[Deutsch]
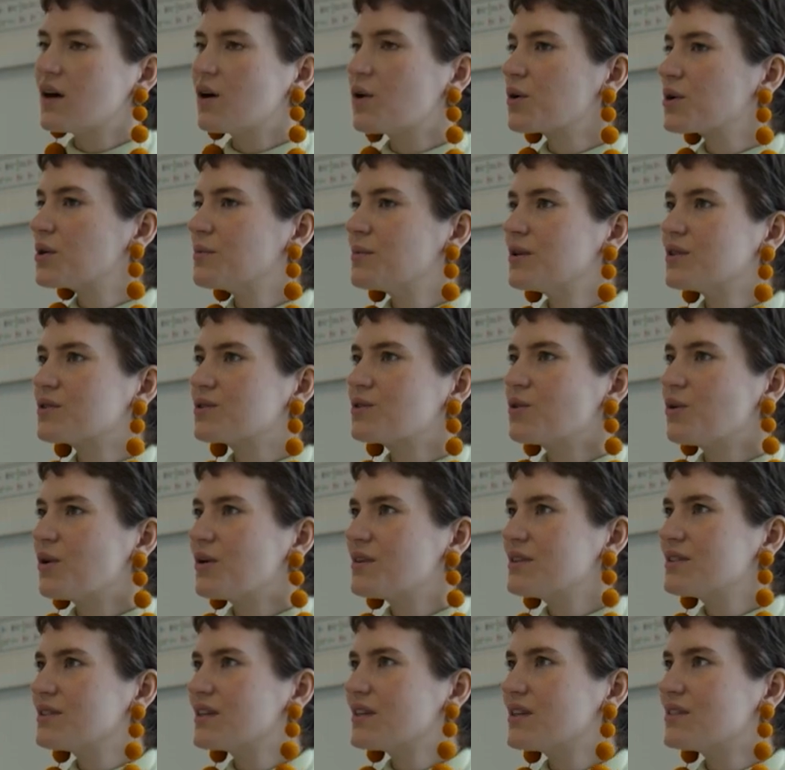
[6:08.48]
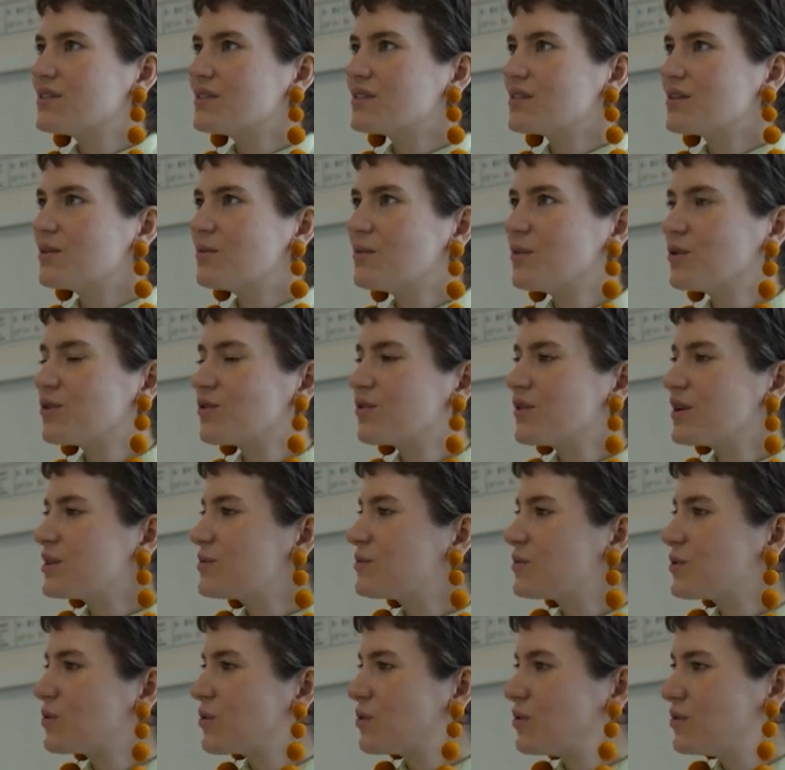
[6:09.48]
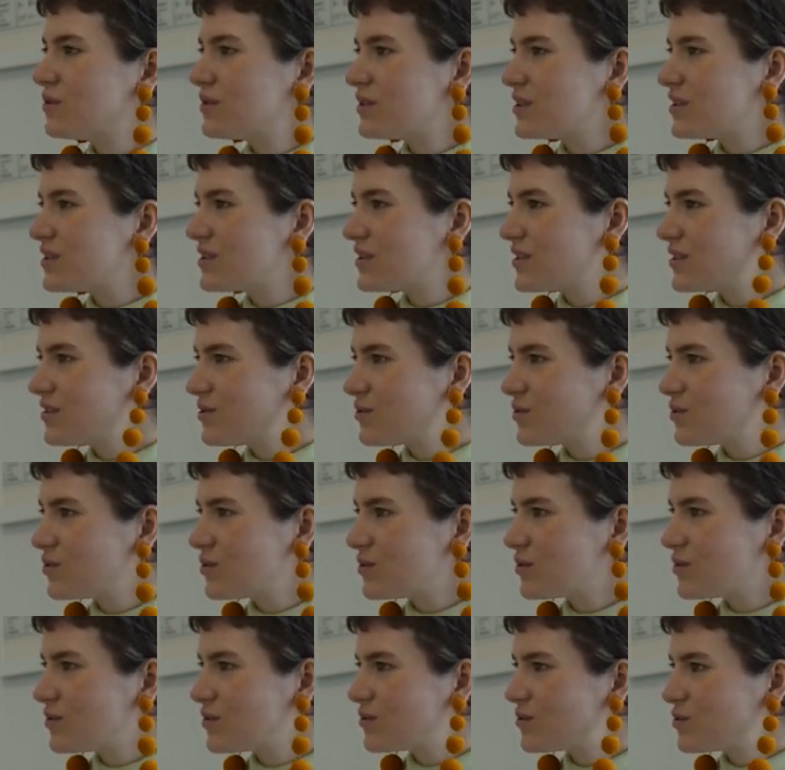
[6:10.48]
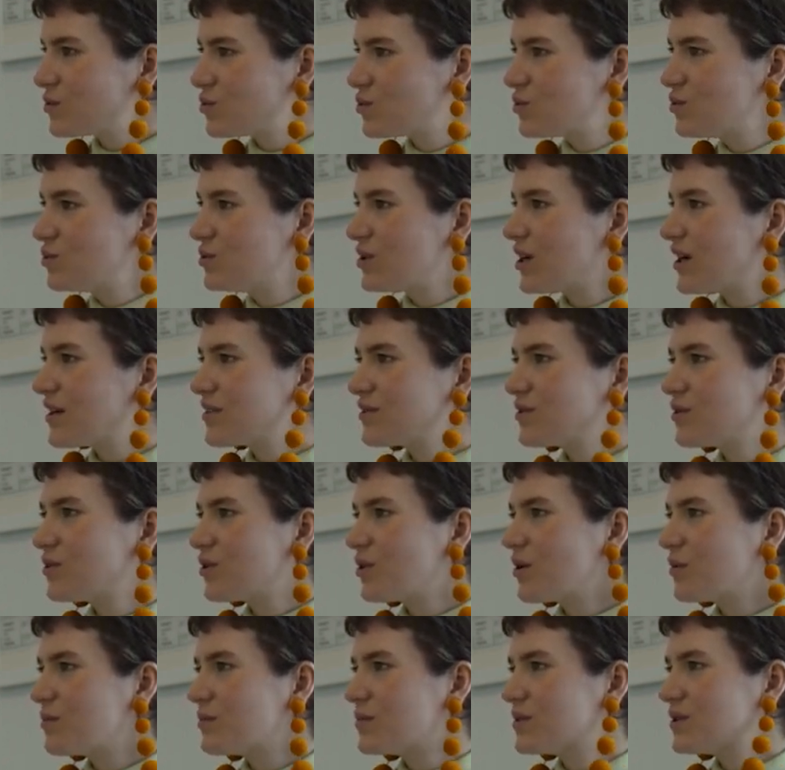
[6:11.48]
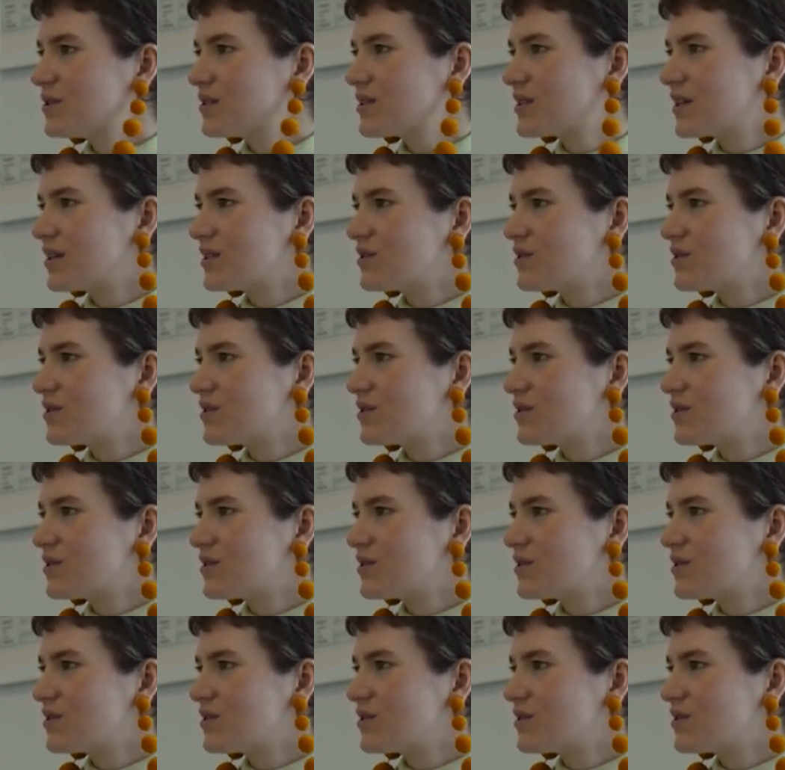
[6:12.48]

da auch jemand geäußert, ähm, aus welchem Grund das dann so gut angekommen ist?